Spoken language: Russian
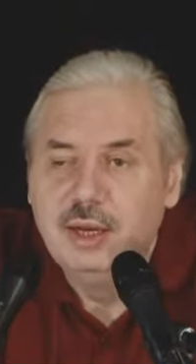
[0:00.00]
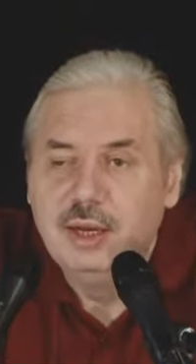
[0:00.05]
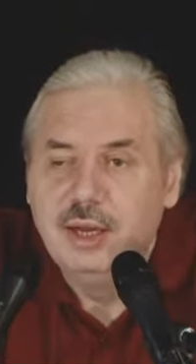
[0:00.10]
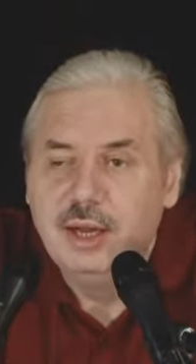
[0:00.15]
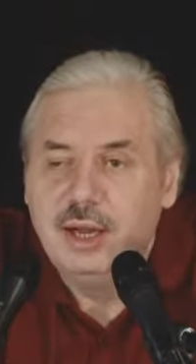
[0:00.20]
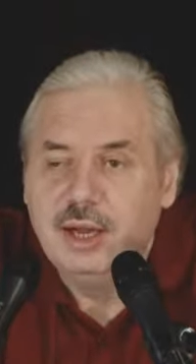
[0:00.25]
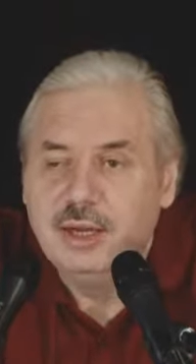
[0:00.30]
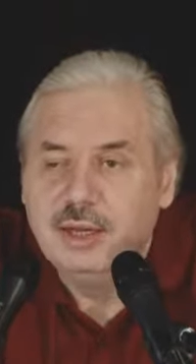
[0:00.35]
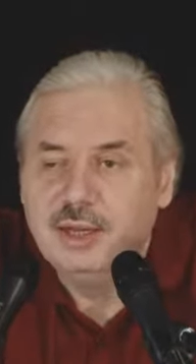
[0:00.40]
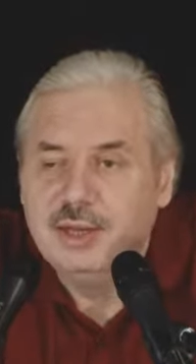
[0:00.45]

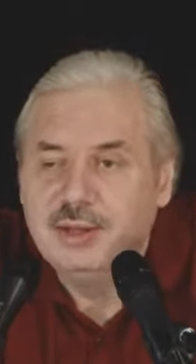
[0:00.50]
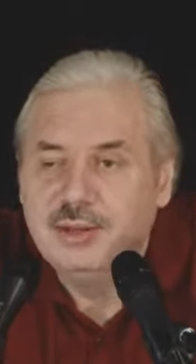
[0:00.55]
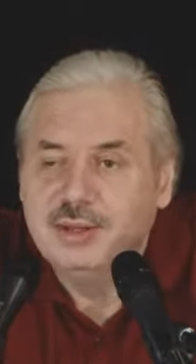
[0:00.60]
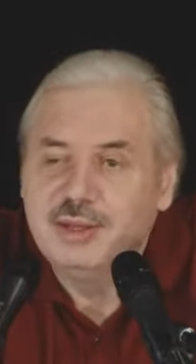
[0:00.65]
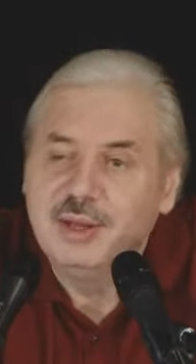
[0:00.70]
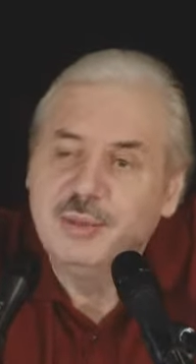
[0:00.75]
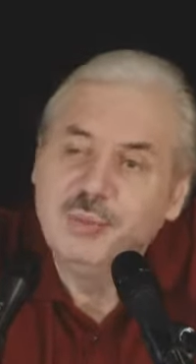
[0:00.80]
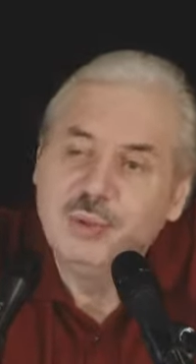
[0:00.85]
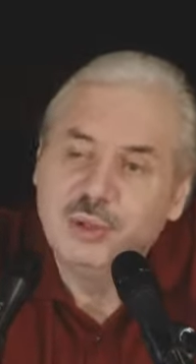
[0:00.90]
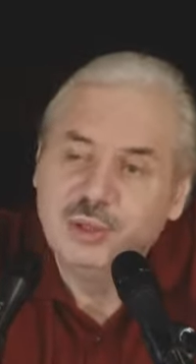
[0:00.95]
а не
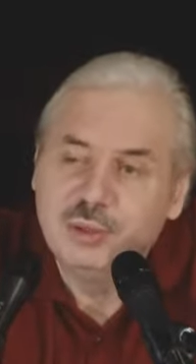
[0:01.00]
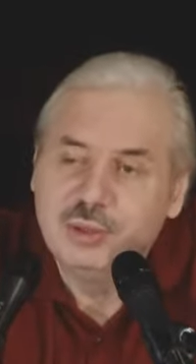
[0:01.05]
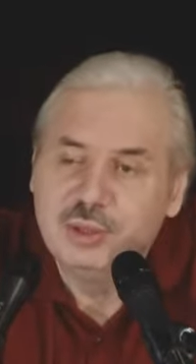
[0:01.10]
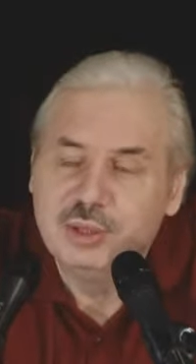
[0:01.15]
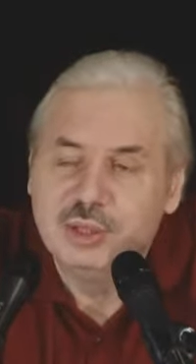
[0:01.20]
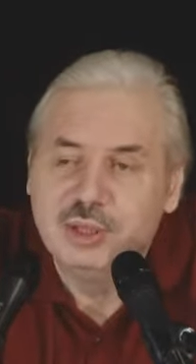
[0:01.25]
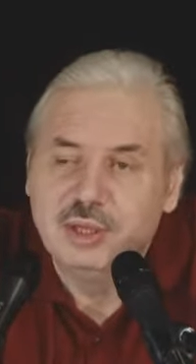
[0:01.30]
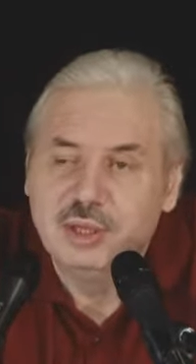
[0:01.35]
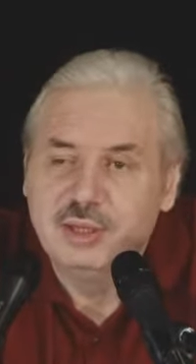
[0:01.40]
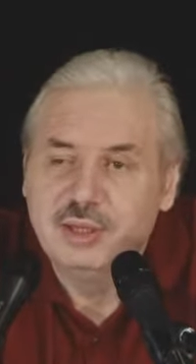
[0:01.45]
тому, который
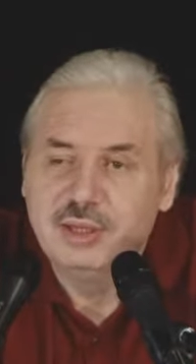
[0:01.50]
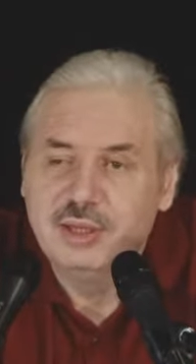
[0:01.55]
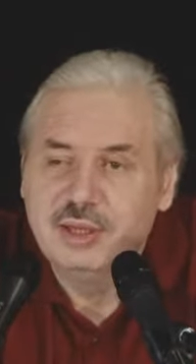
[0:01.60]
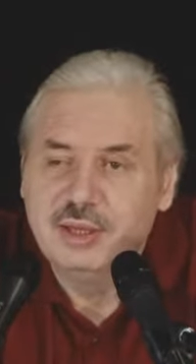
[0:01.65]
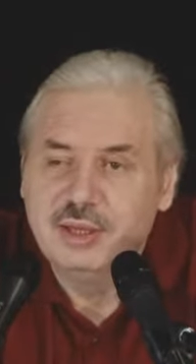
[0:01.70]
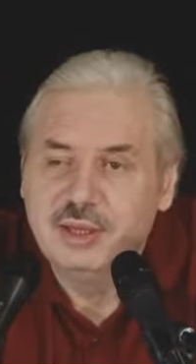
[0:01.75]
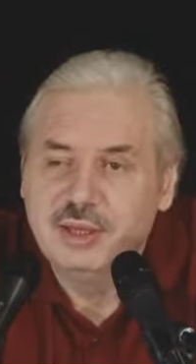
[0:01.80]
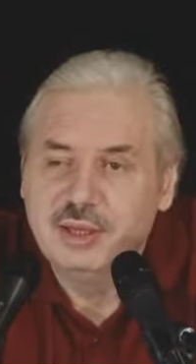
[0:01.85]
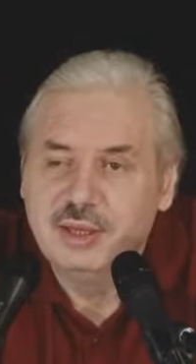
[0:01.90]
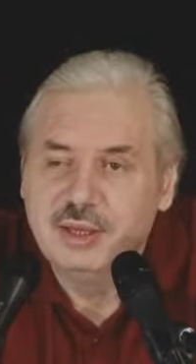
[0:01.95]
жил.
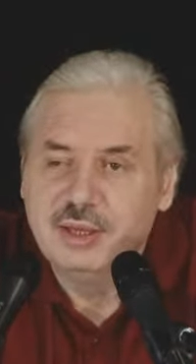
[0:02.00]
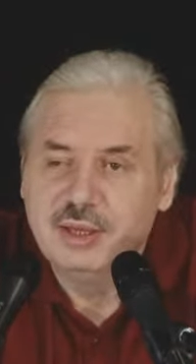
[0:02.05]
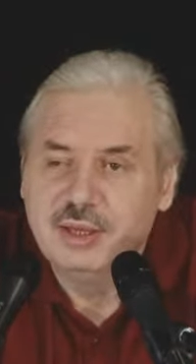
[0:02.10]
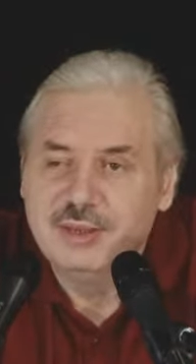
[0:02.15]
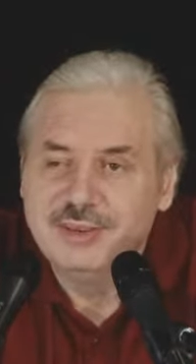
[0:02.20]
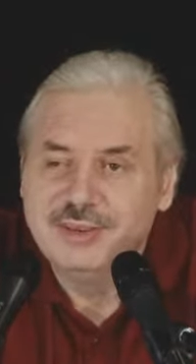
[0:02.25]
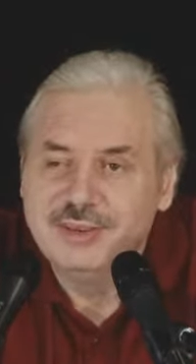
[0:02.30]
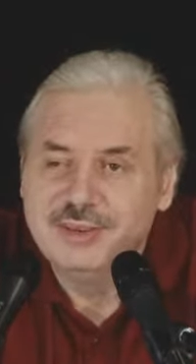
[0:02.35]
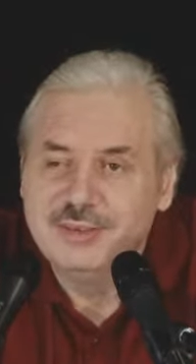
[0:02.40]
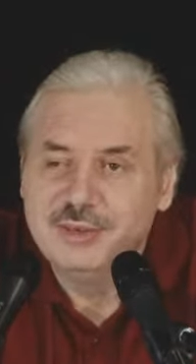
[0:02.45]

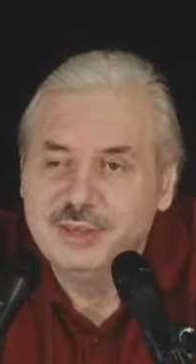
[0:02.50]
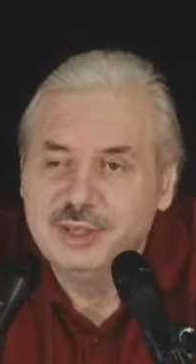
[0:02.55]
две